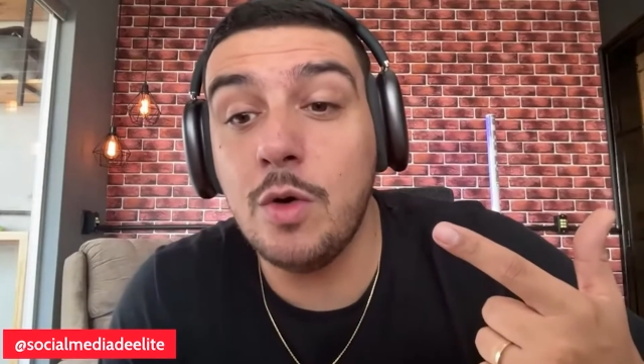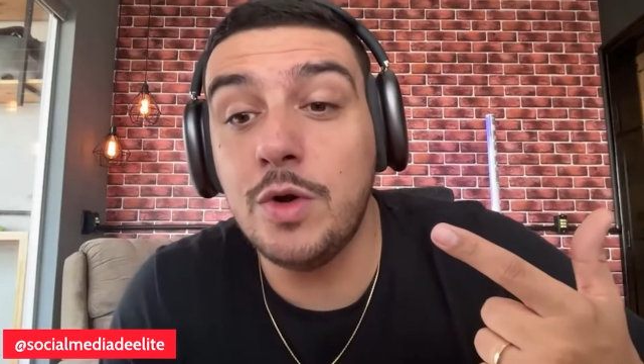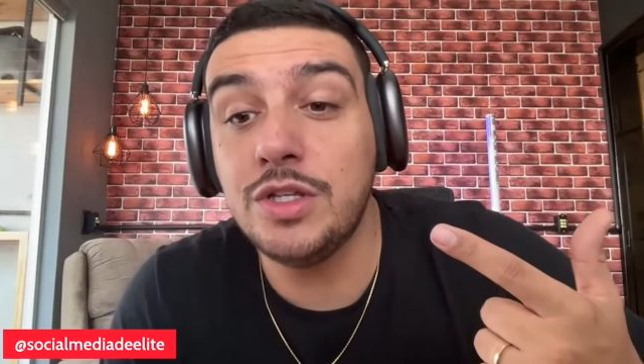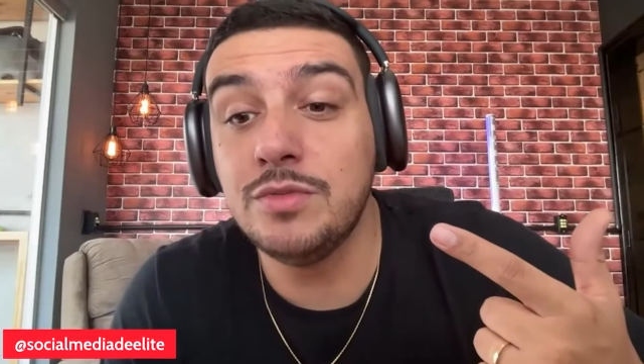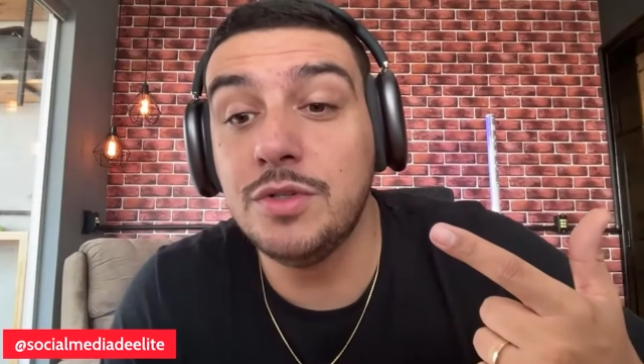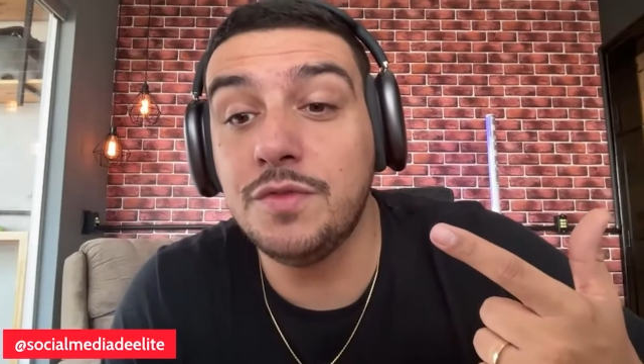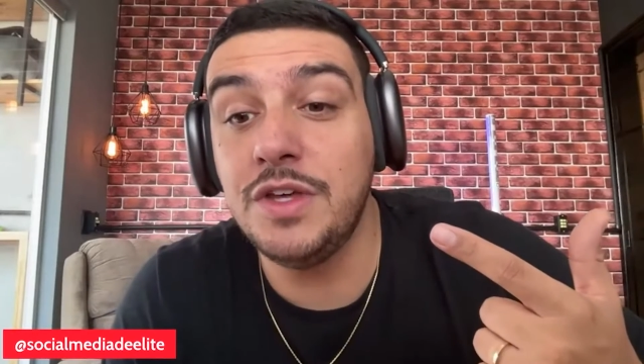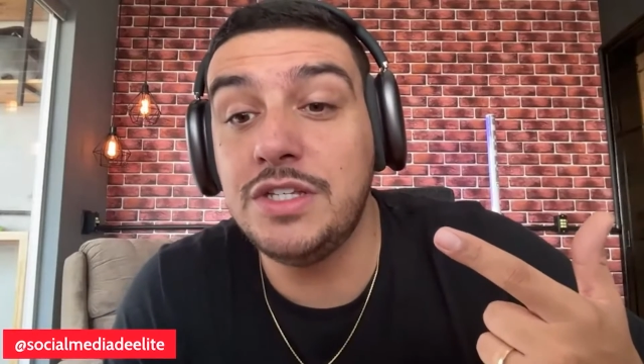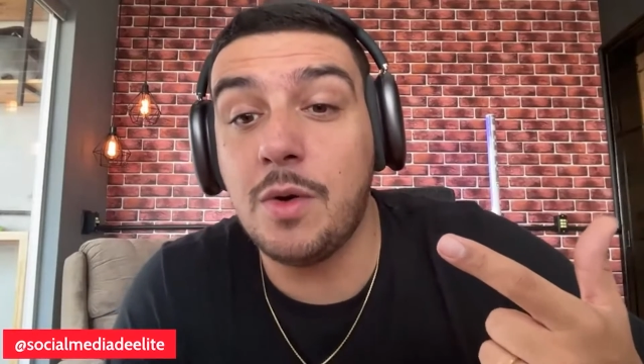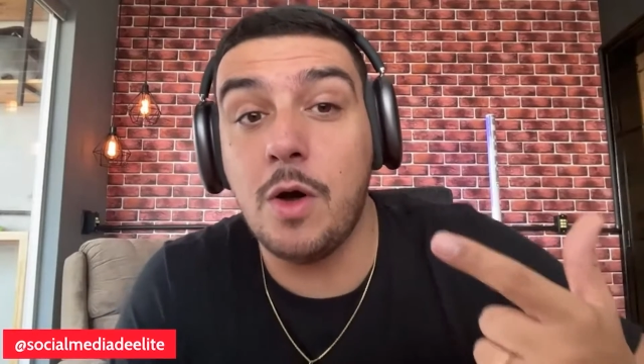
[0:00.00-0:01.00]
do algoritmo do
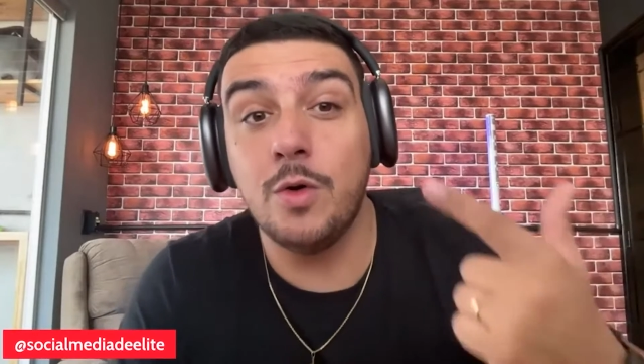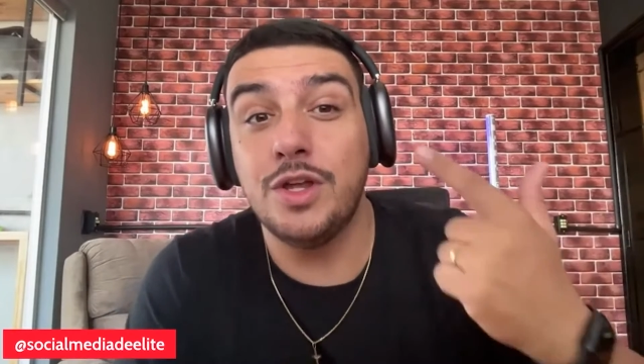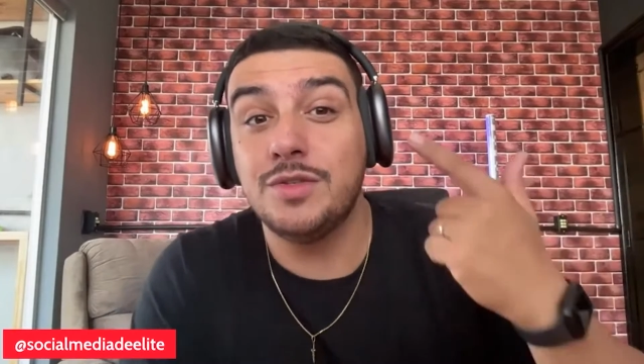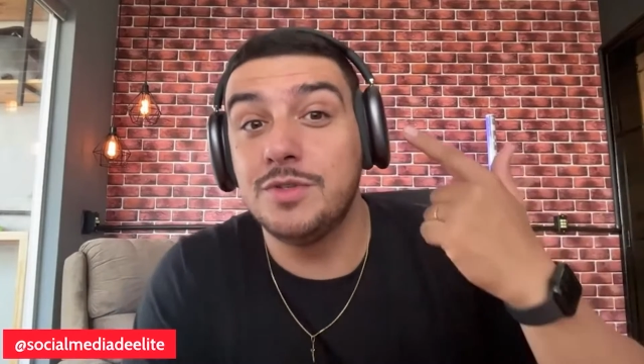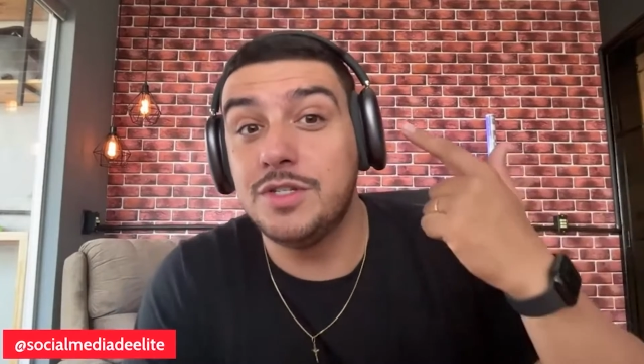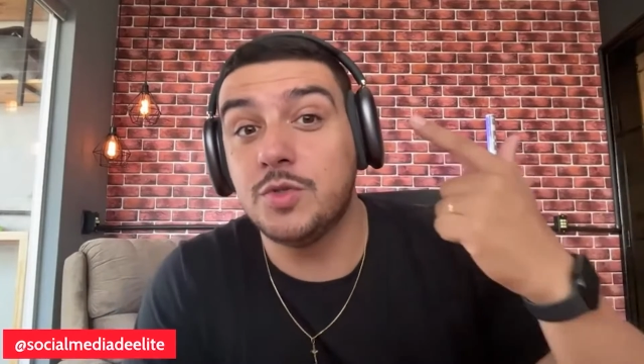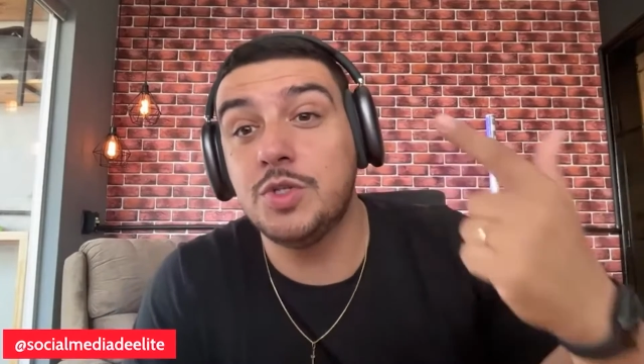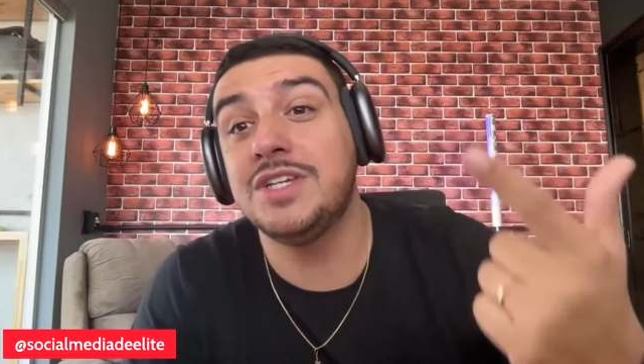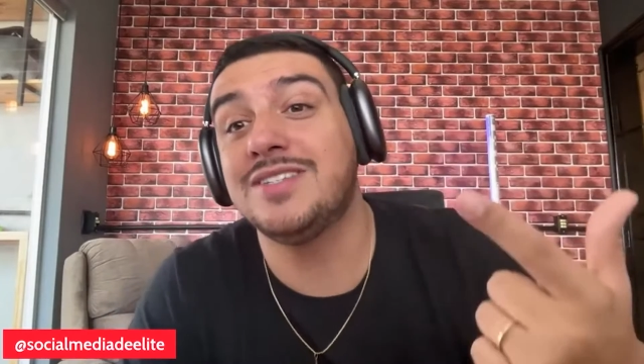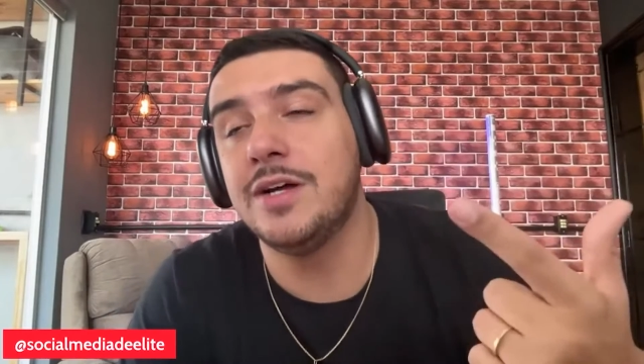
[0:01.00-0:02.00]
feed, é um algoritmo de
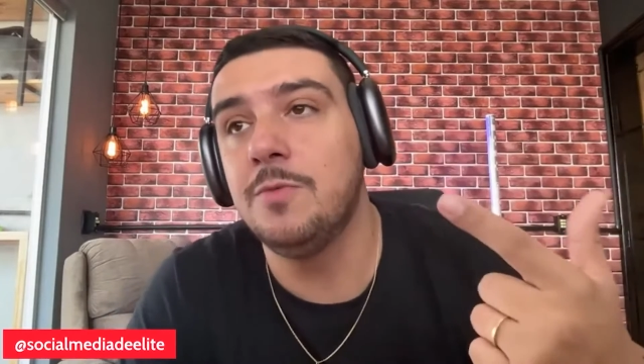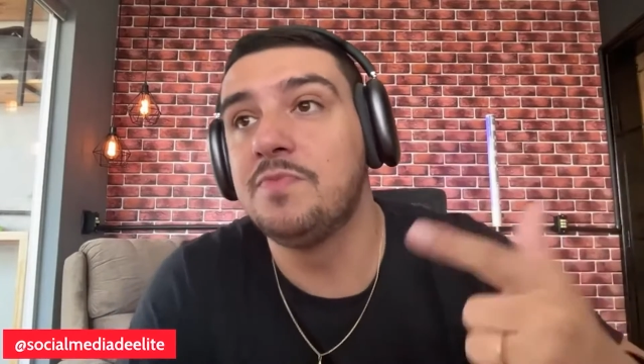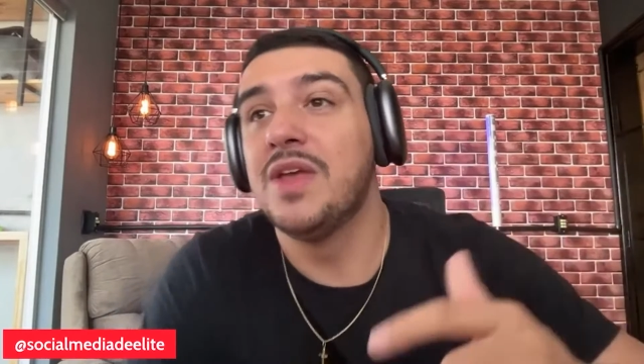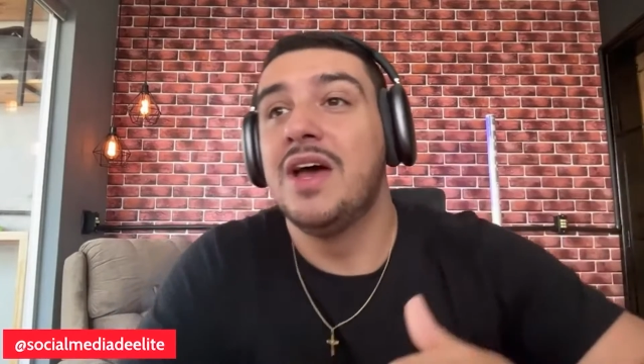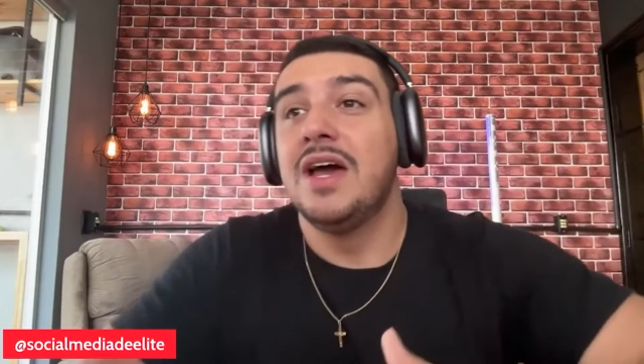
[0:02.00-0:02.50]
sugestão.